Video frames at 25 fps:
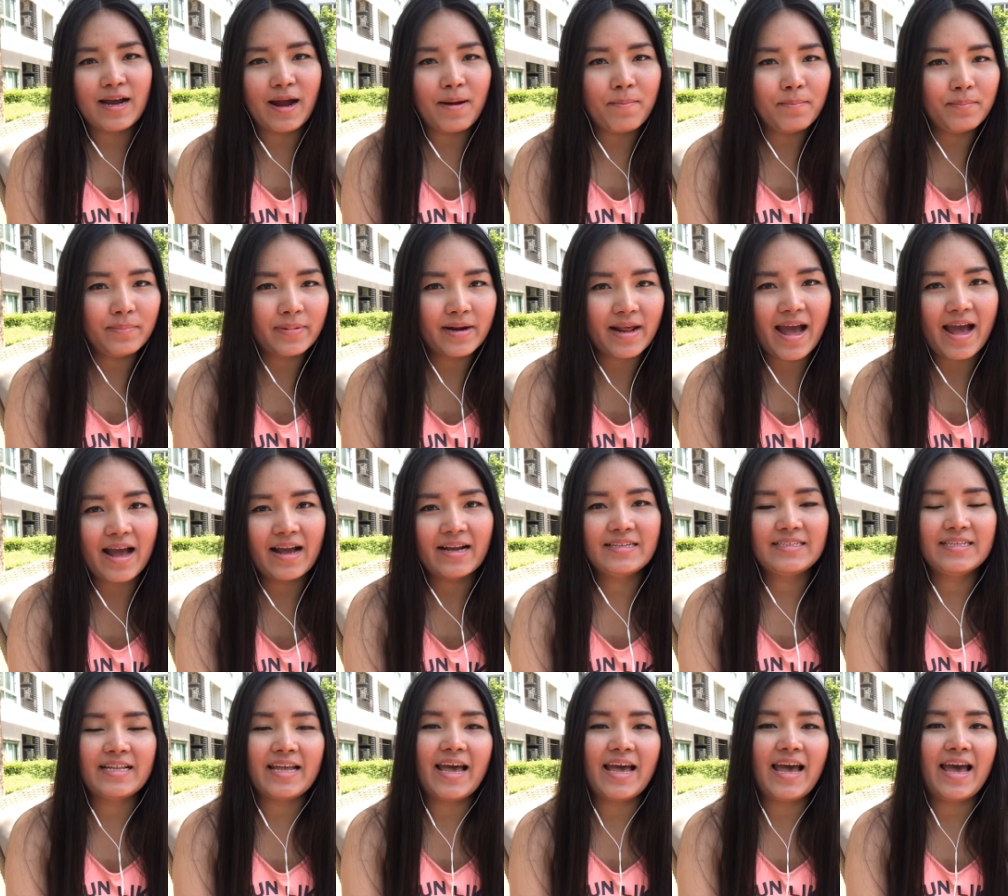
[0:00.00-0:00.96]
กำลัง
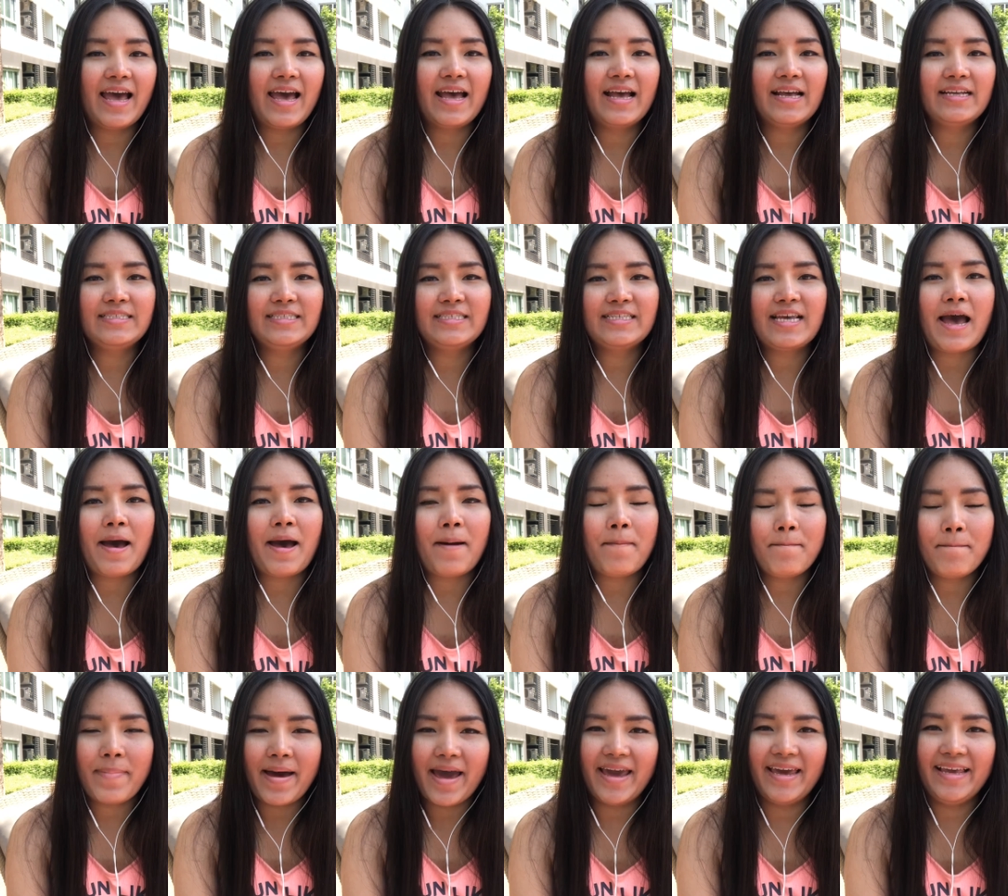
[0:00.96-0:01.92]
นะคะจะ
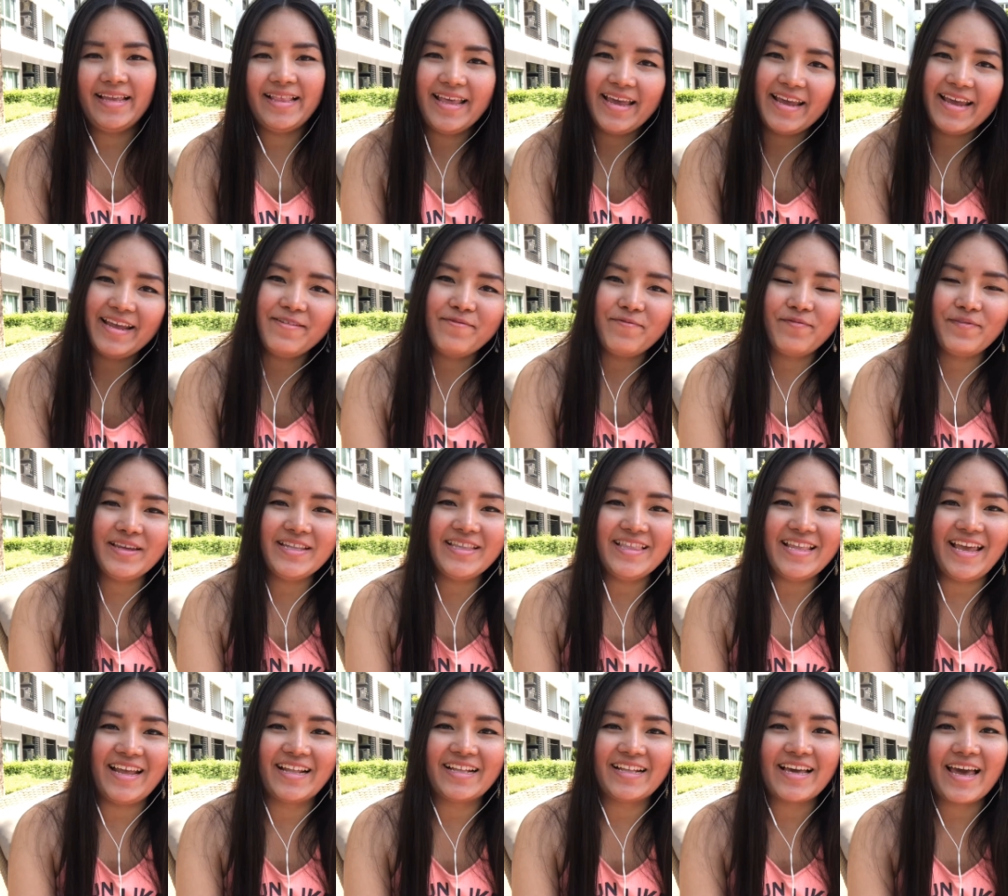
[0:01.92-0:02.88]
ไปเล่นฟิ
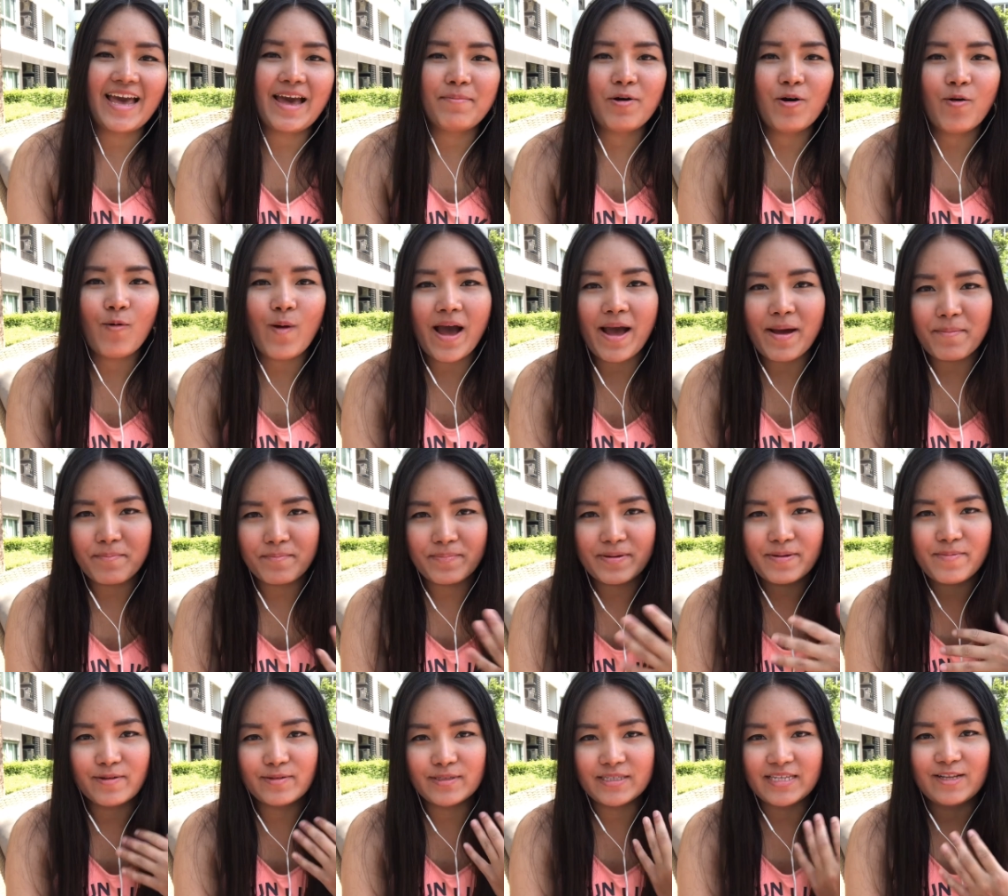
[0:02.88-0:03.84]
ตเนสค่ะเพราะว่า
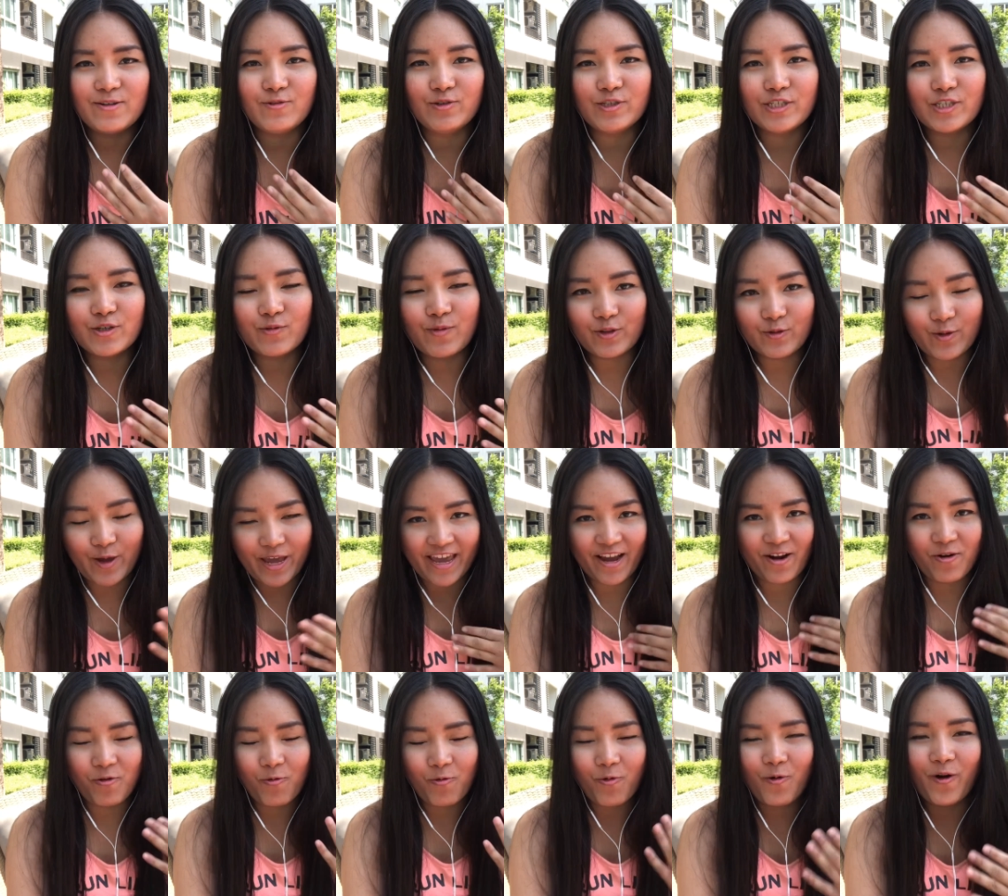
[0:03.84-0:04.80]
พี่แมวสีรู้สึกว่าตัวเอ
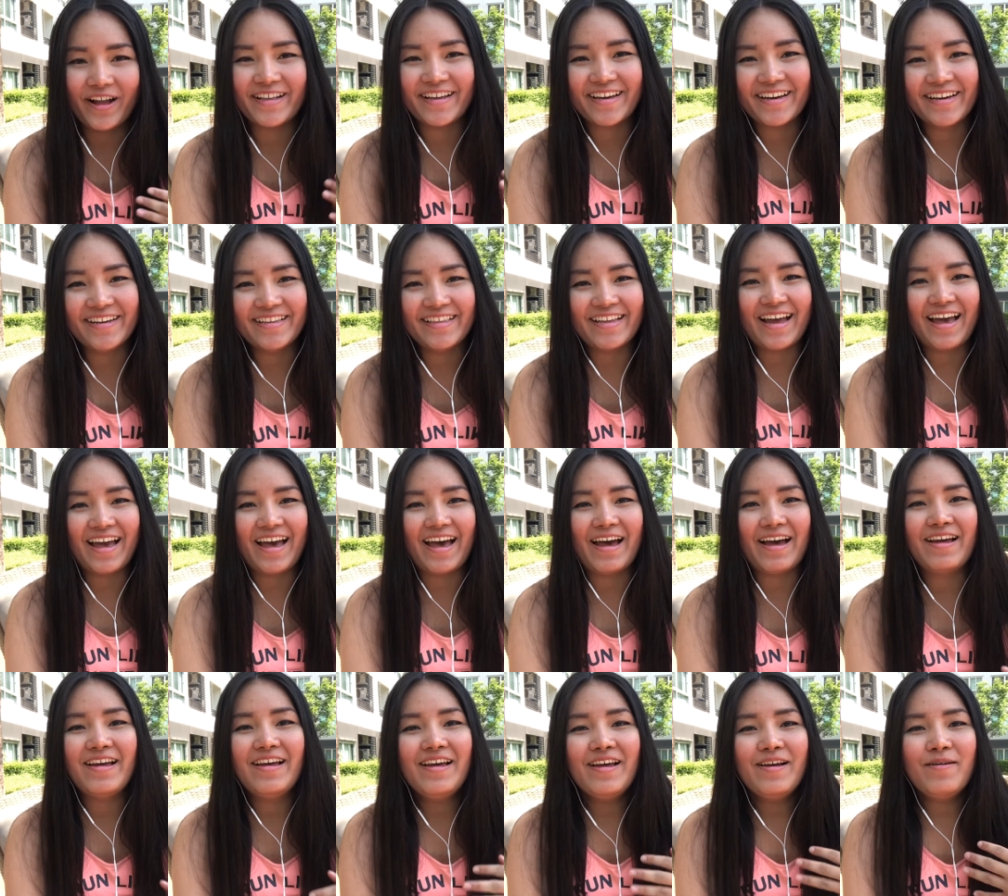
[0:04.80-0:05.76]
งอ้วนขึ้นนะ
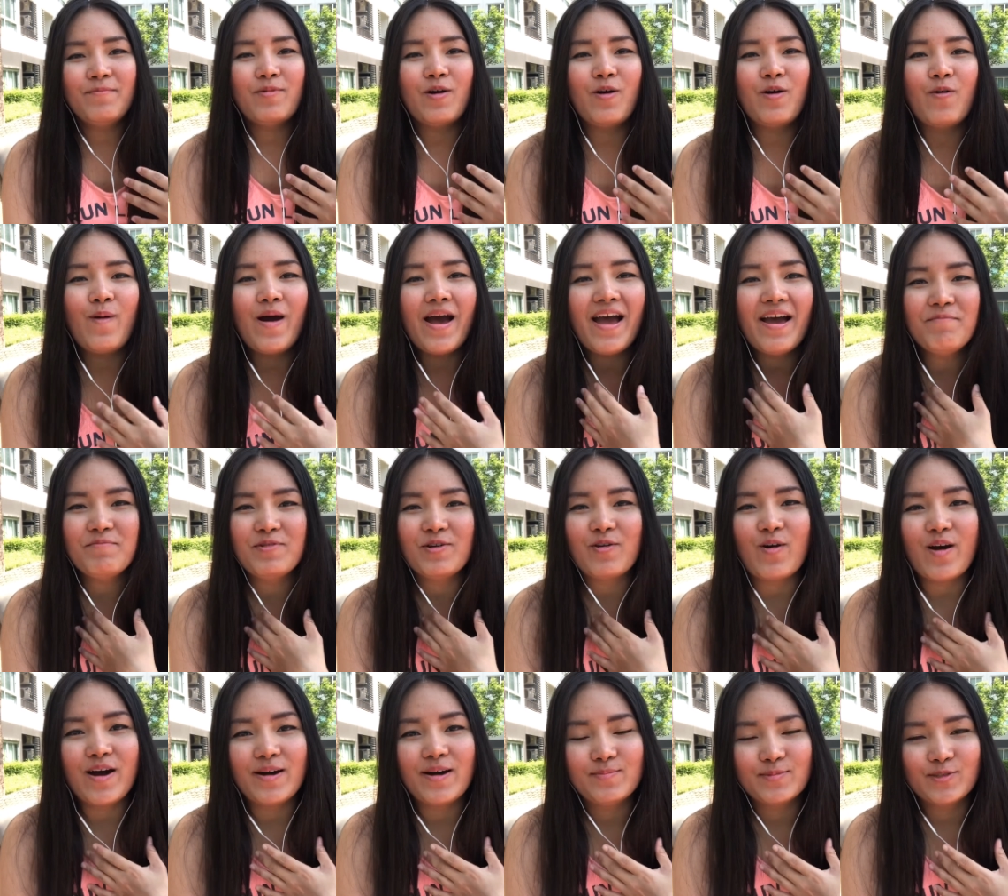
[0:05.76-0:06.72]
คะเพราะว่า
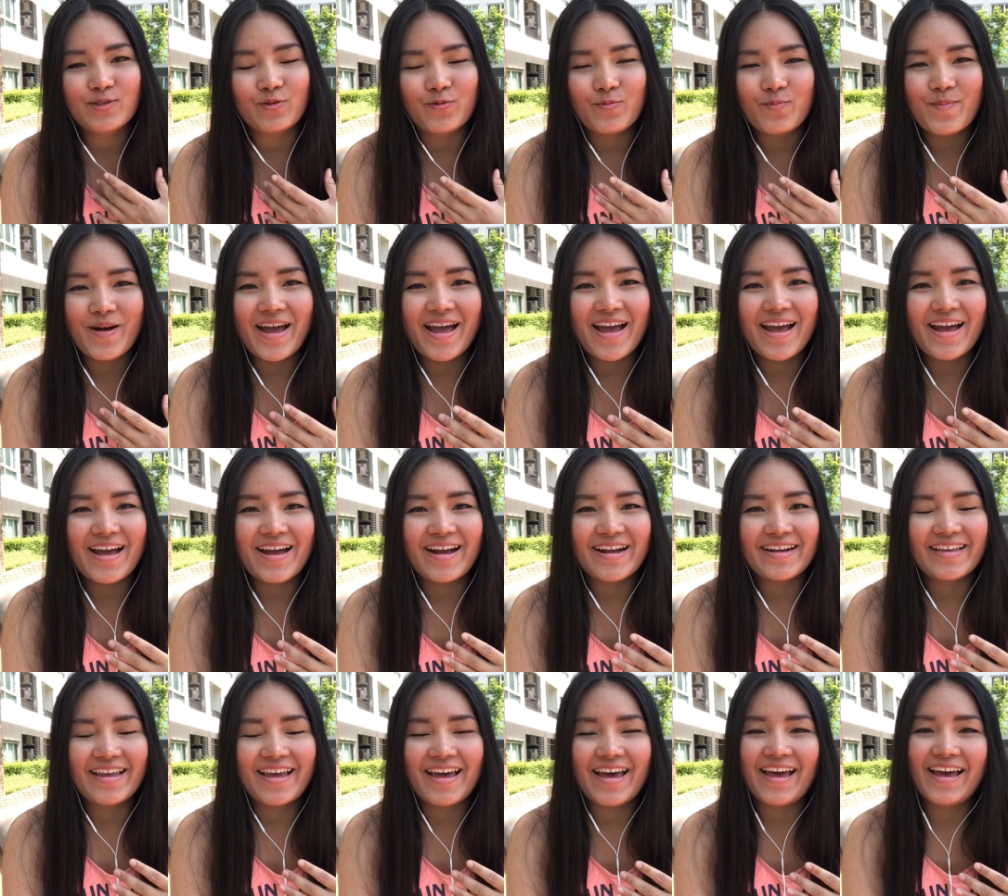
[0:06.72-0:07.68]
มีความสุขมาก
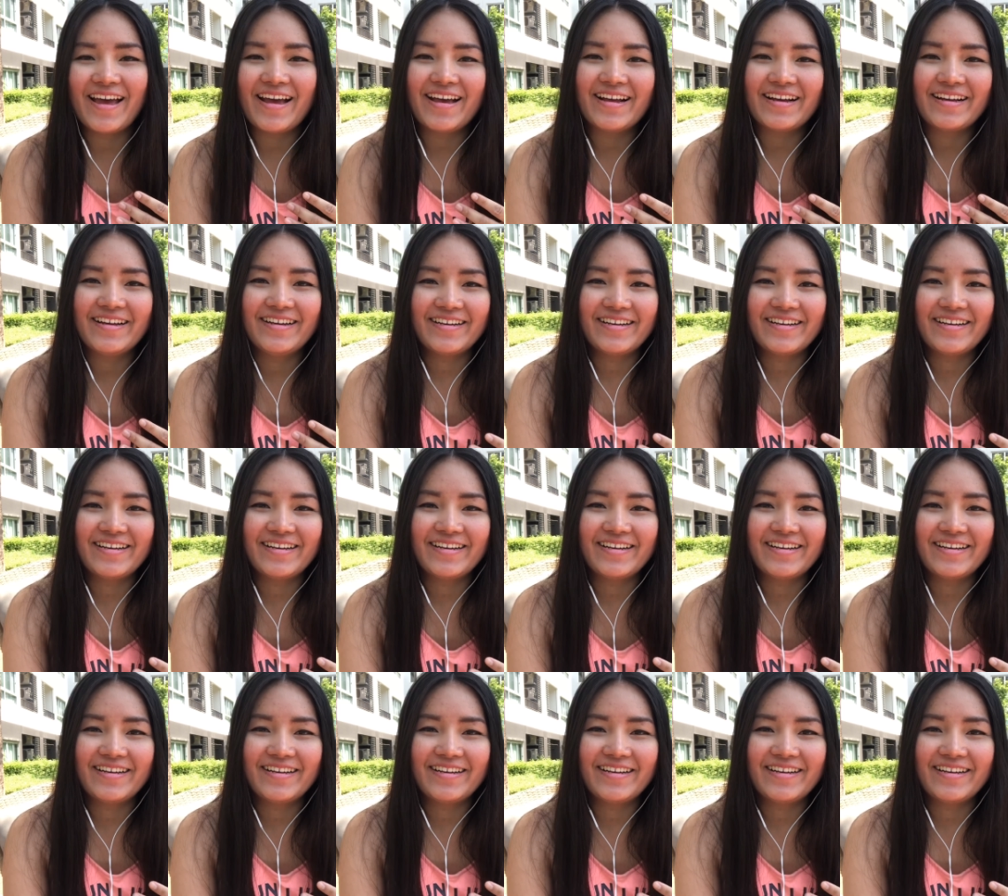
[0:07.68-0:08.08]
นะคะ